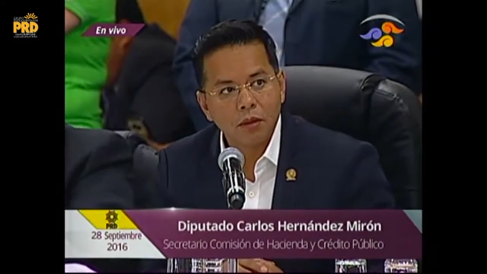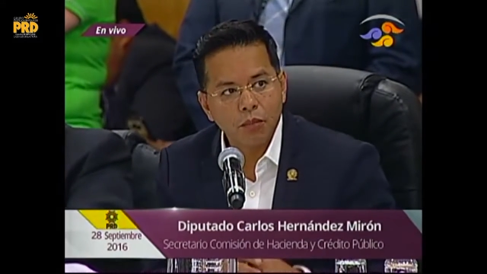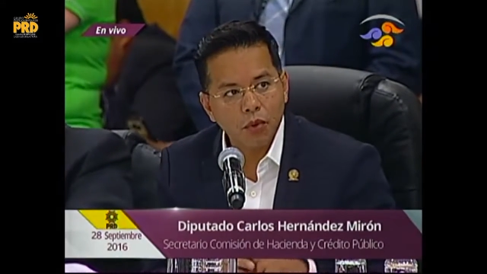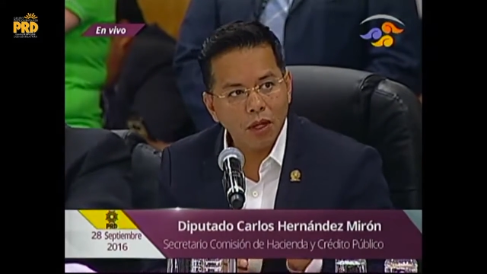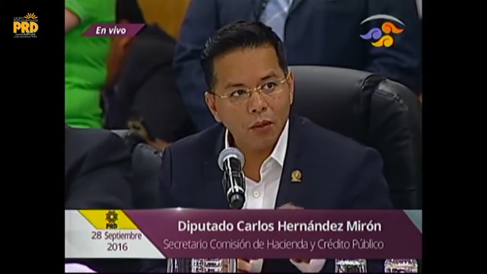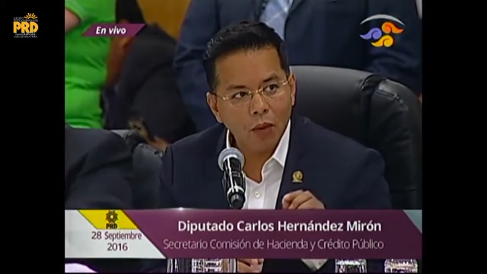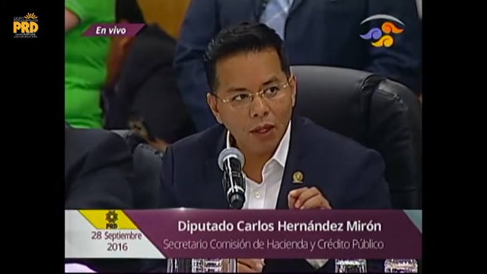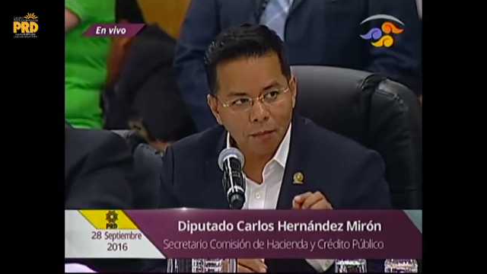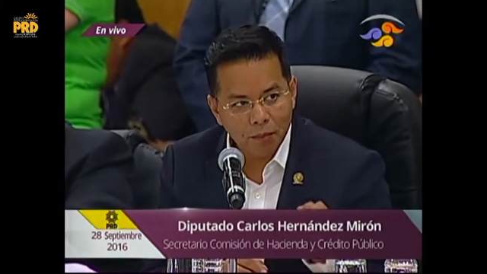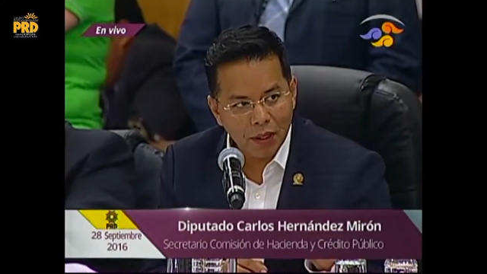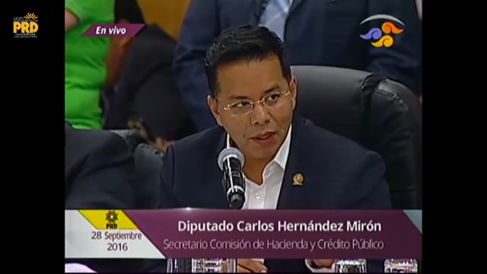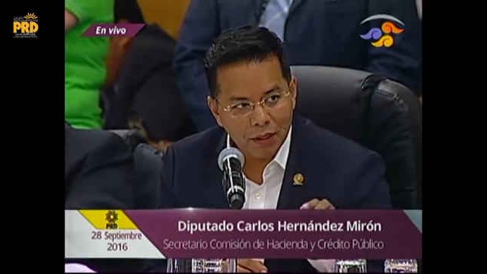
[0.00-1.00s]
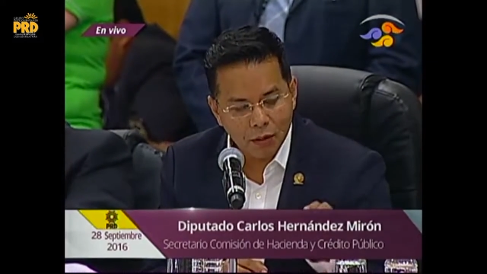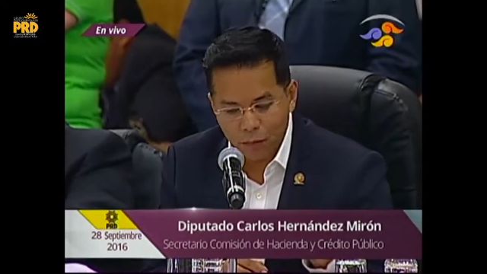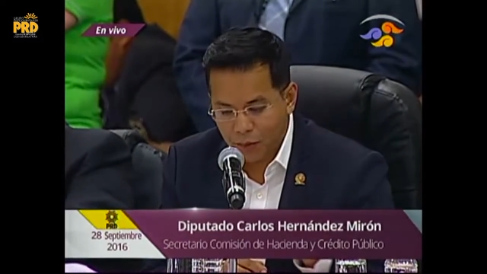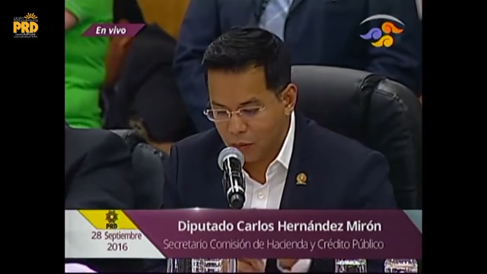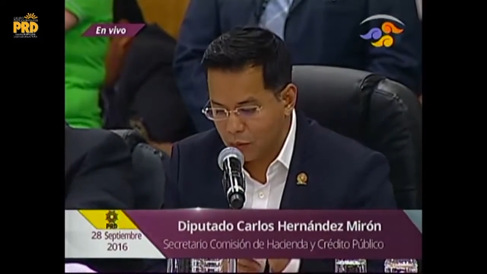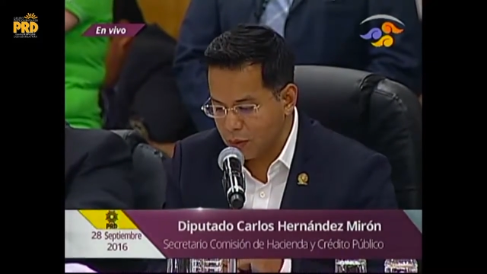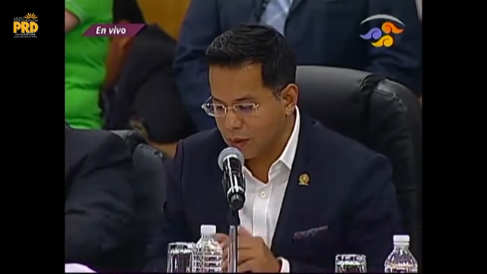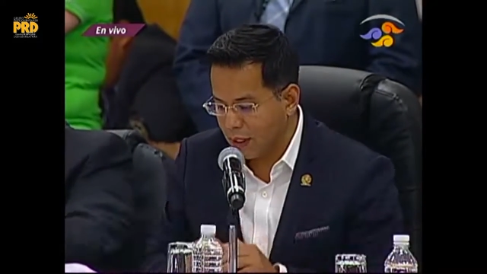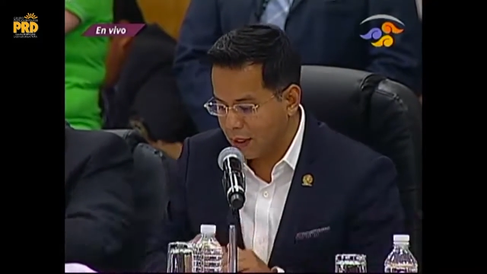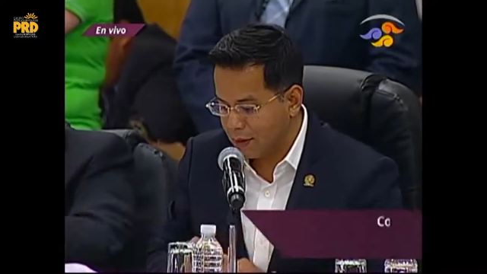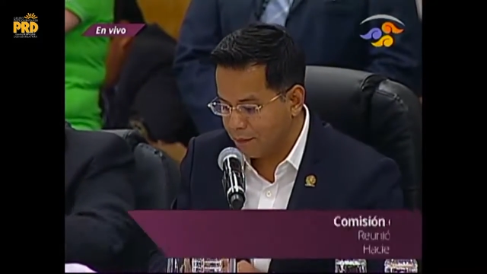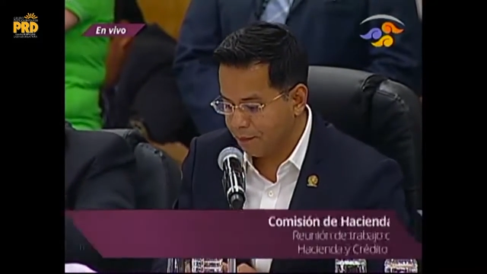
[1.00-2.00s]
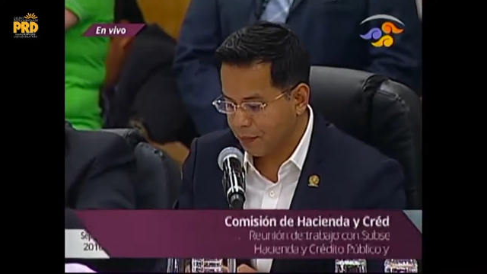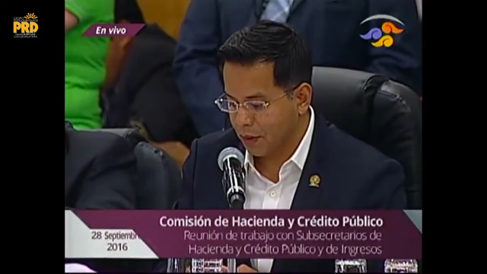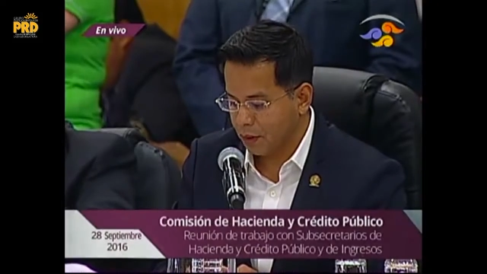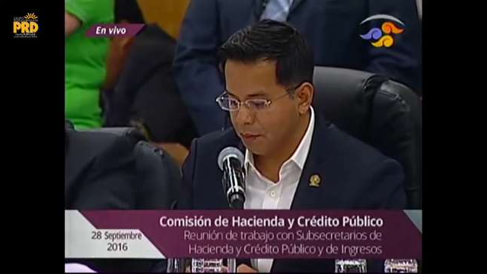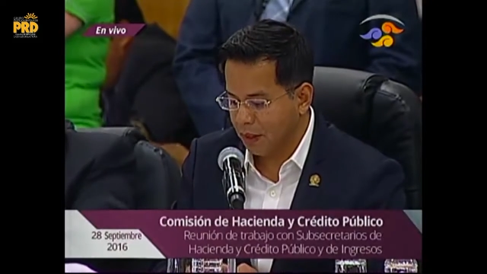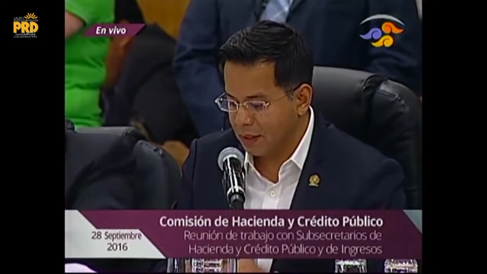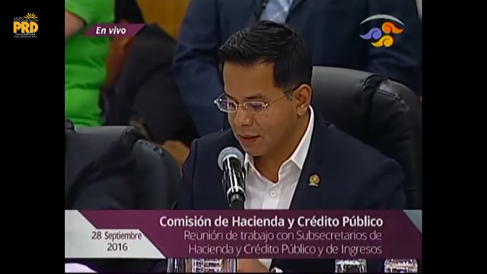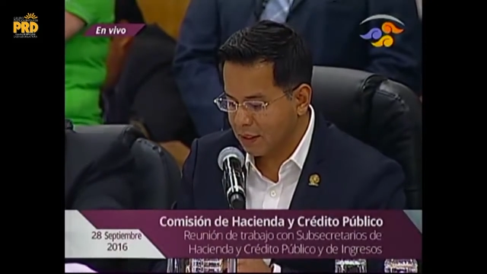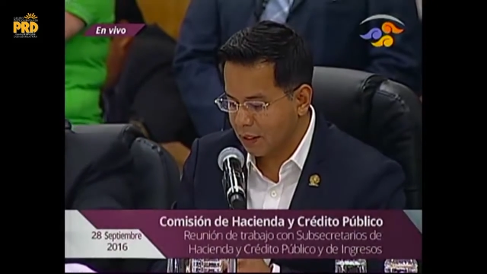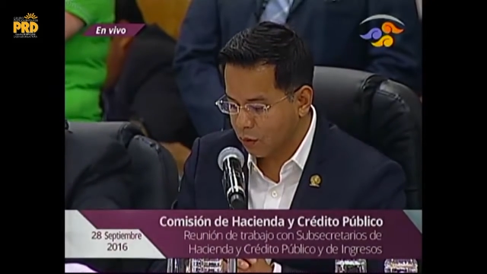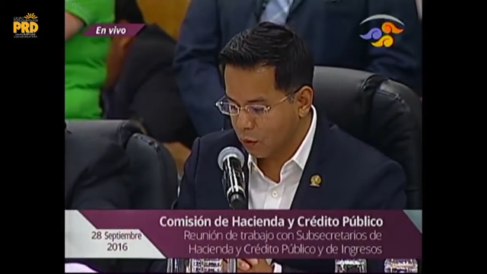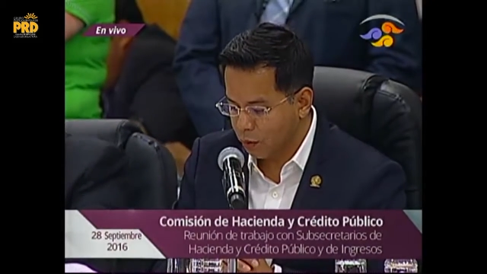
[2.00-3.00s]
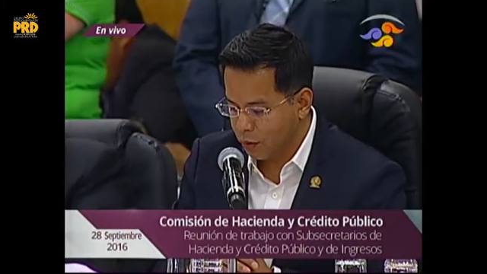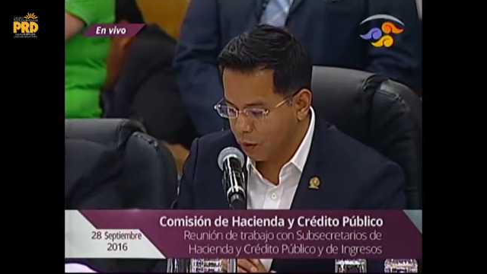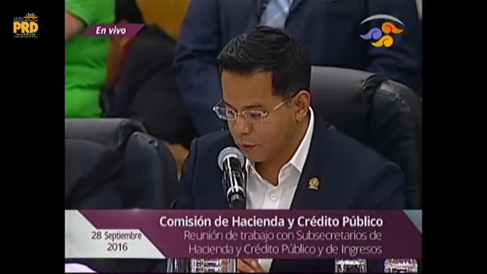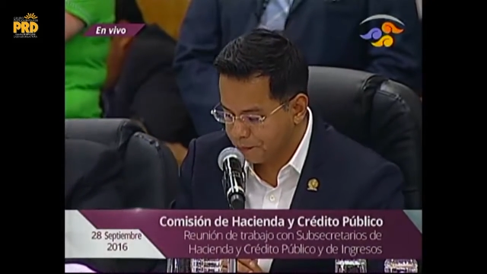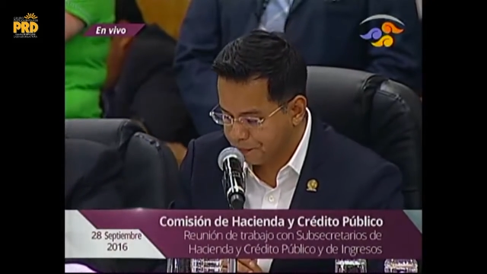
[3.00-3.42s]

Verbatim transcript: por lo cual le quiero preguntar, maestra Rubio,